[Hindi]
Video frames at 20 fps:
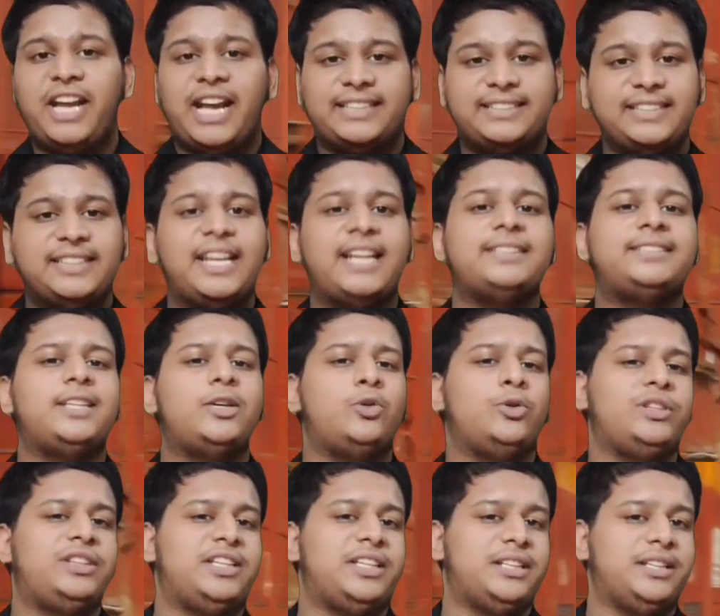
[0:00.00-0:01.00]
ट्रेन एक्सीडेंट से
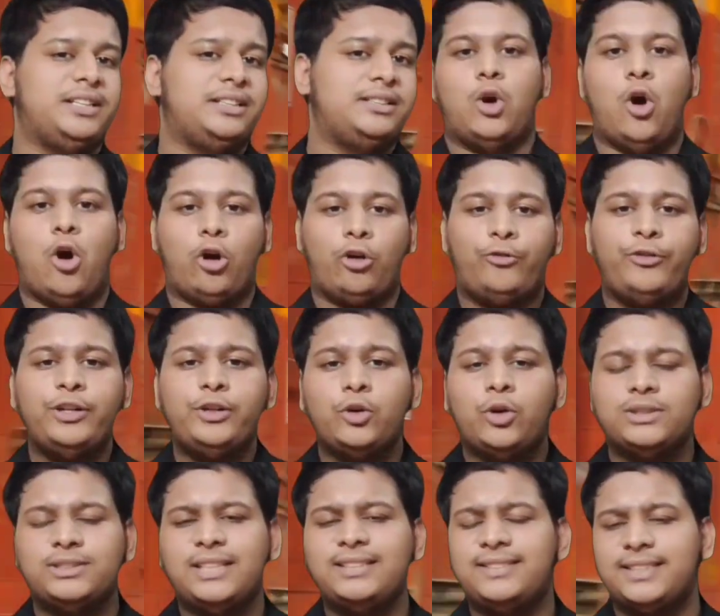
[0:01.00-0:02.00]
हुई थी और फिर
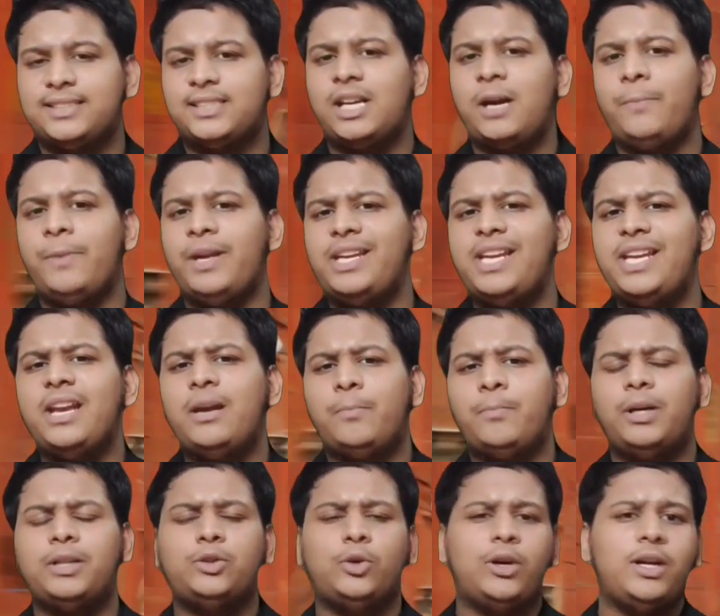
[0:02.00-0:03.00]
2017 में ये
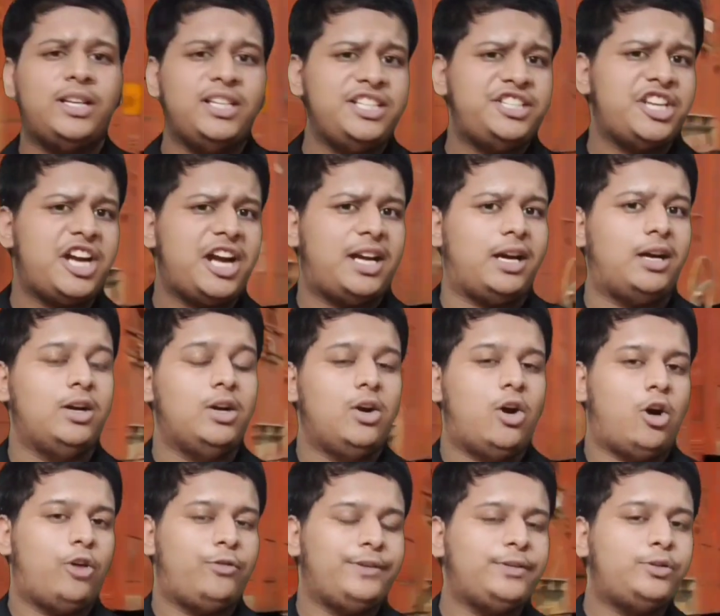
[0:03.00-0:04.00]
नंबर थोड़ा नीचे आया
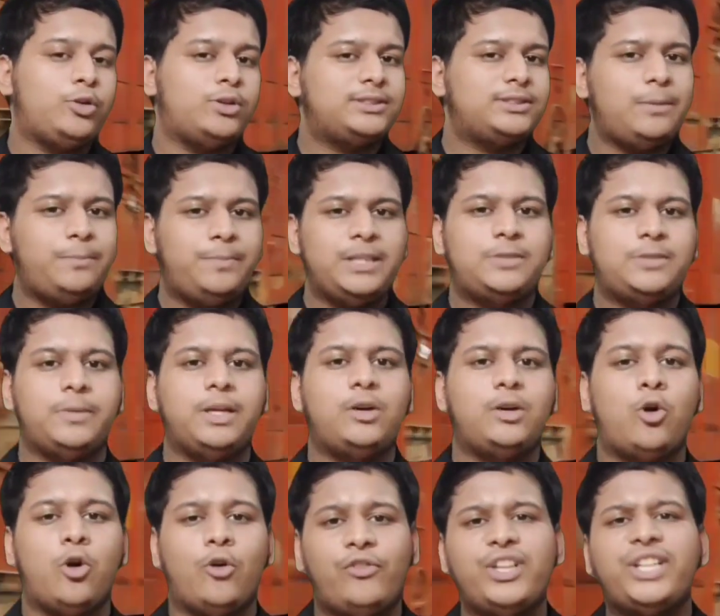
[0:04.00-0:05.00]
और फिर 2020
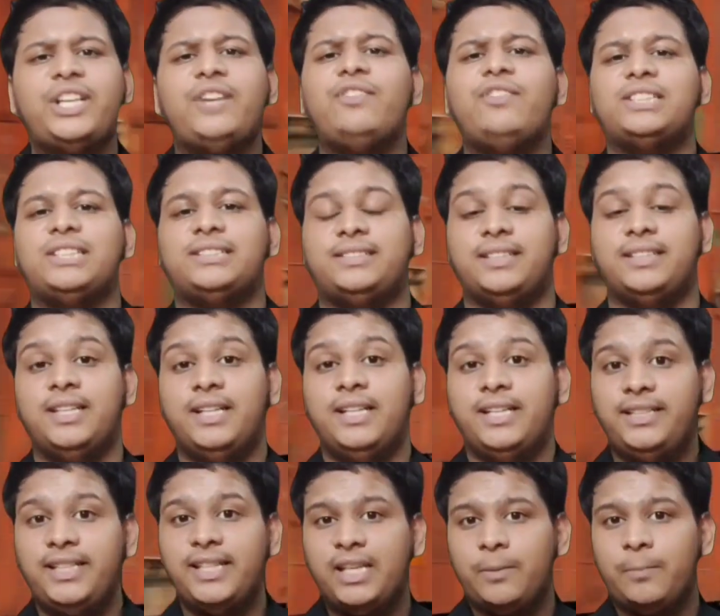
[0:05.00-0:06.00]
में कोविड की वजह से
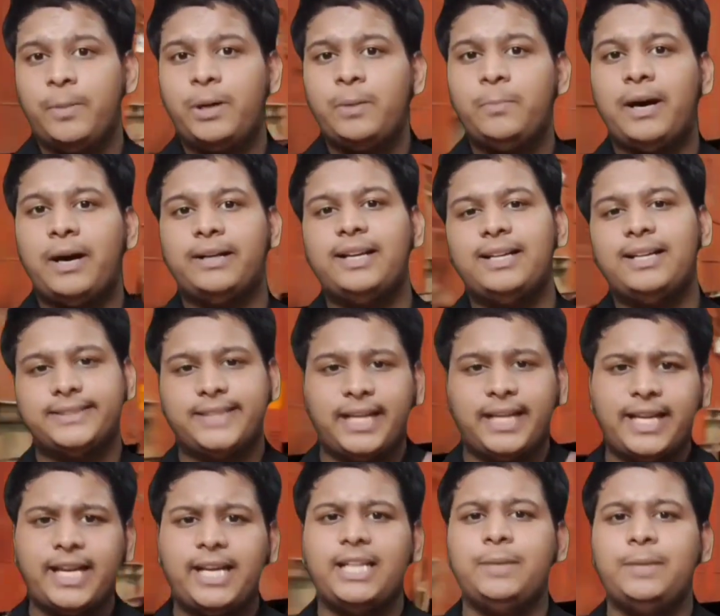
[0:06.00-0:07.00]
ये नंबर
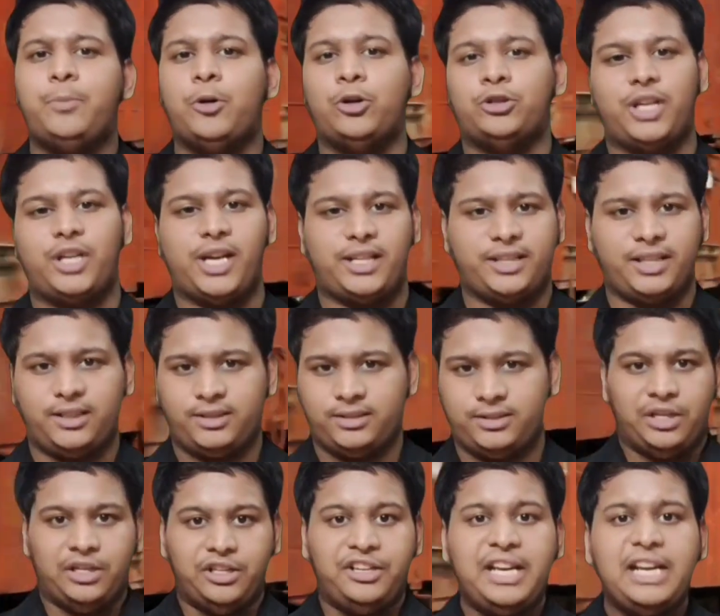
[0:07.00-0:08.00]
12,000 के करीब पहुंच गया
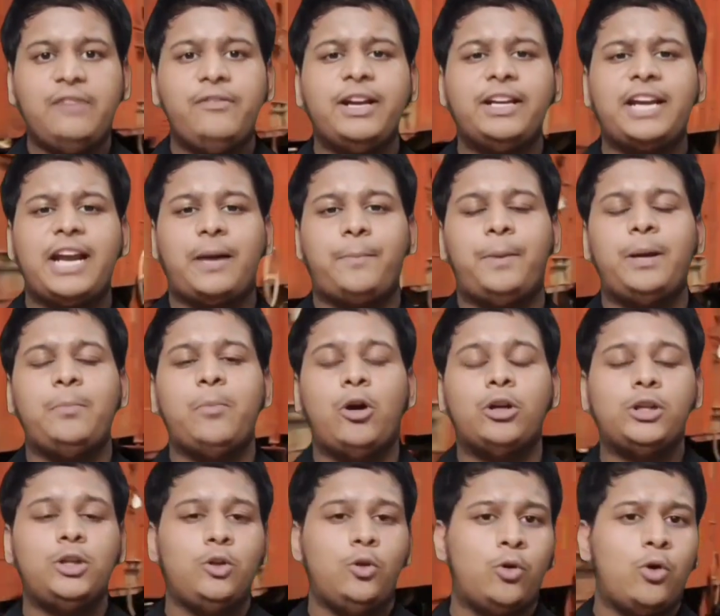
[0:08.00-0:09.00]
था रेलवे ट्रैक पर
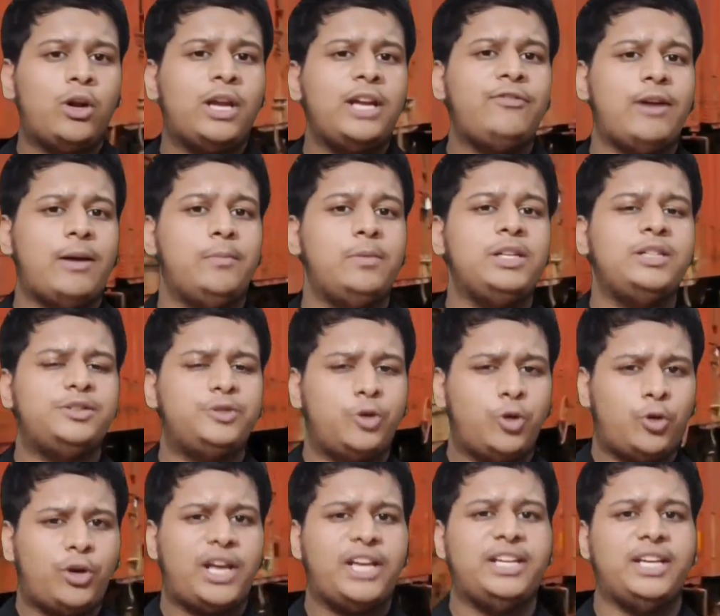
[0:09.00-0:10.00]
बहुत लोगों की फैमिलीज
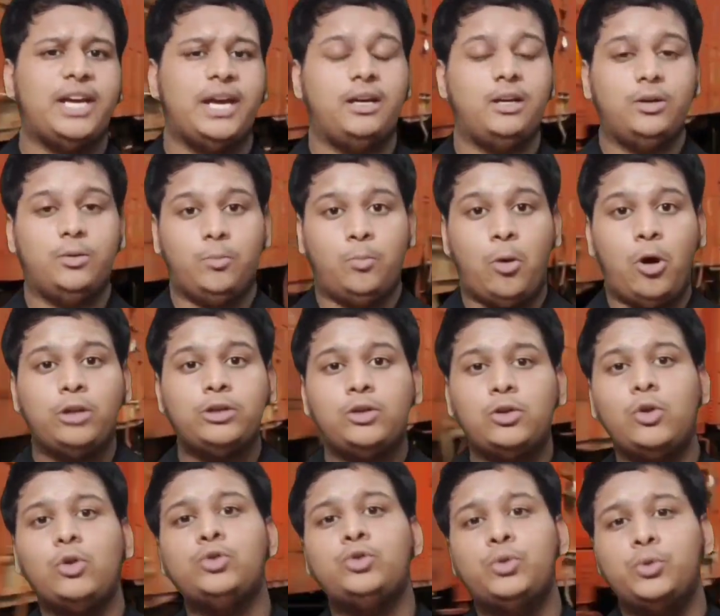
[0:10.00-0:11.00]
रो रही हैं
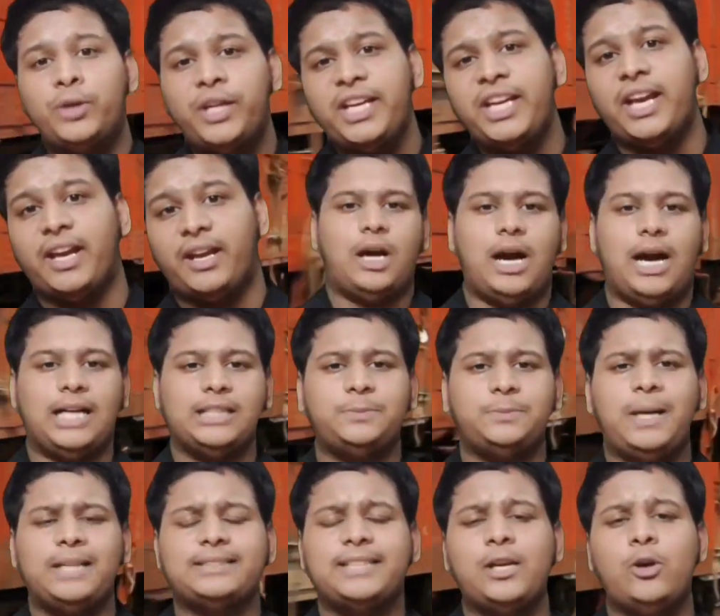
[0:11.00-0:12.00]
बहुत लोग दुखी हैं
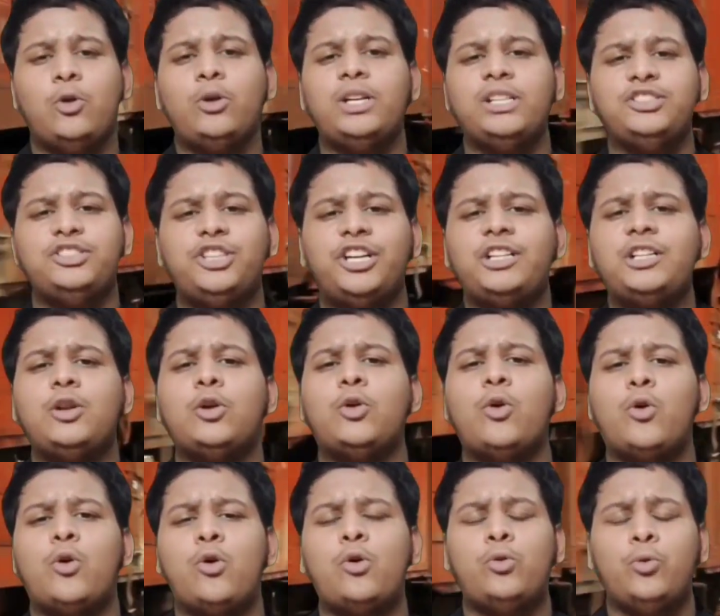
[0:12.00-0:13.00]
आसपास के लोग इंजर्ड
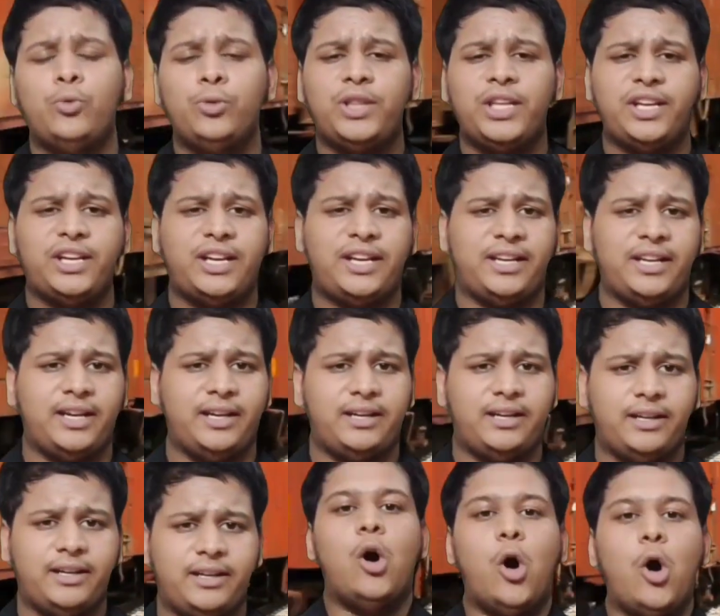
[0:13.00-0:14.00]
लोगों को खून दे रहे
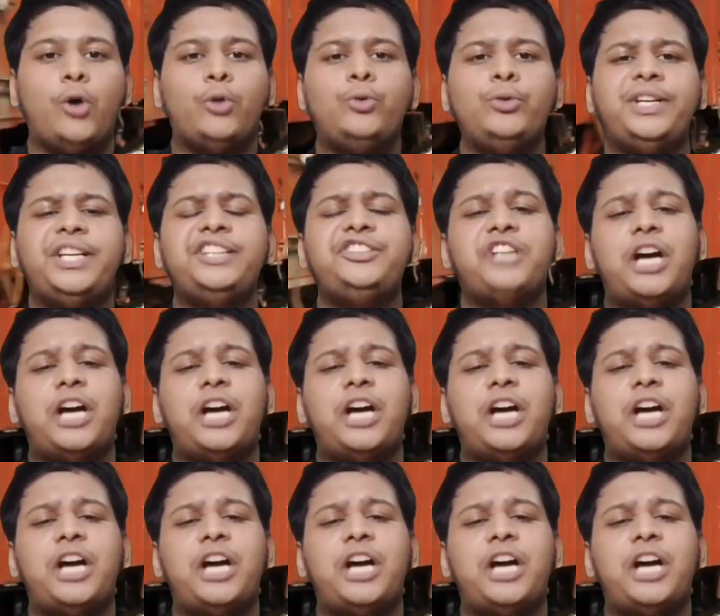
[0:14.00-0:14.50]
हैं और